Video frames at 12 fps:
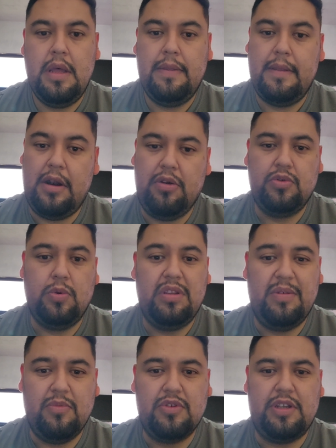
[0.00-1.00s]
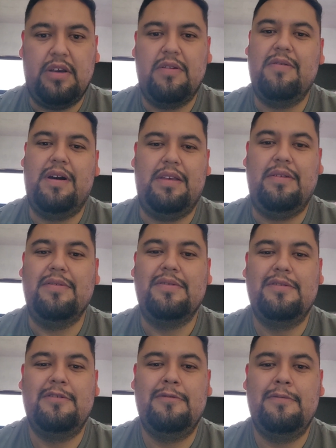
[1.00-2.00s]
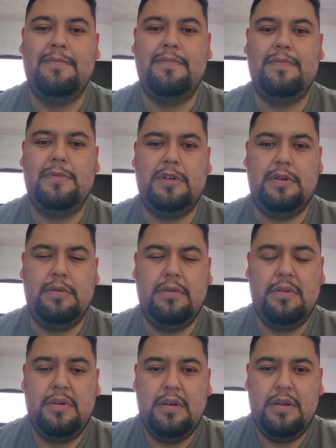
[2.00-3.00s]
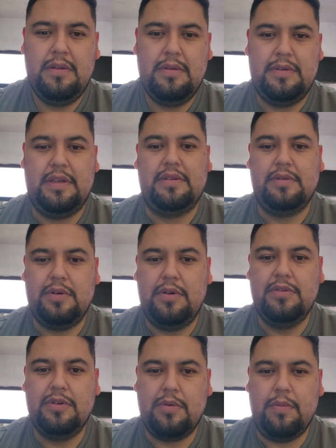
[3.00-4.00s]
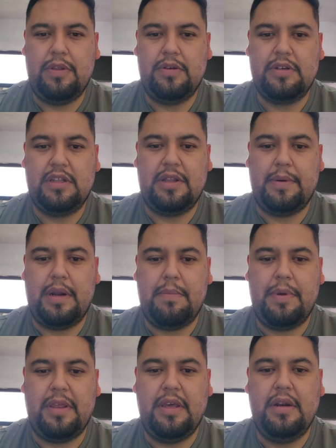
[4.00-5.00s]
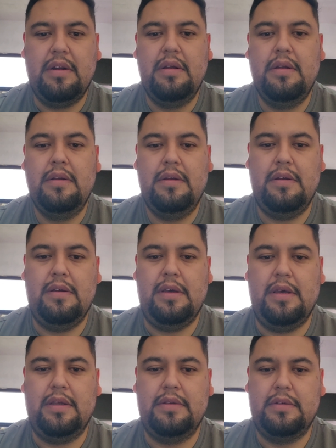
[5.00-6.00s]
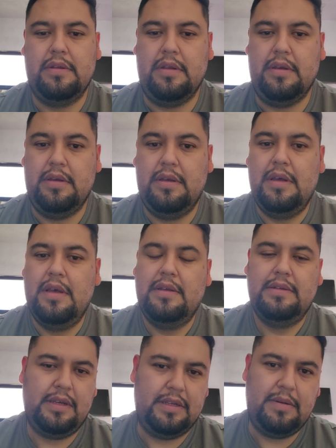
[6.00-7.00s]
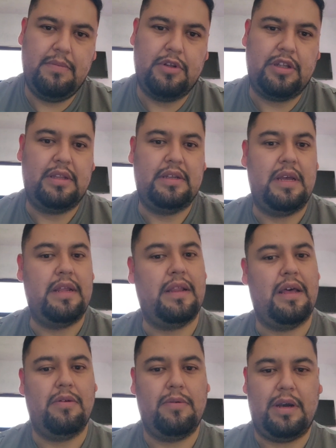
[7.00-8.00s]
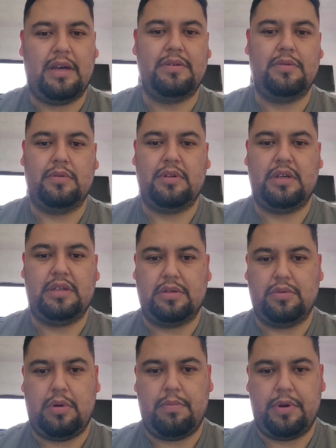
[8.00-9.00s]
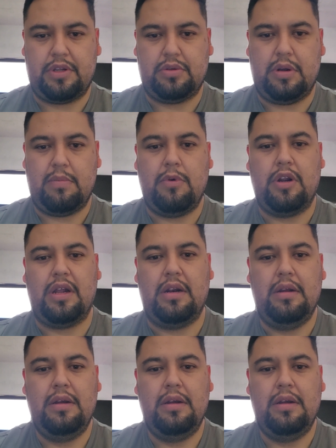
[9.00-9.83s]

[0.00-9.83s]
de los últimos cinco años. Entonces estos son los documentos que te van a pedir. Este, si es importante, en dado caso que seas una persona moral,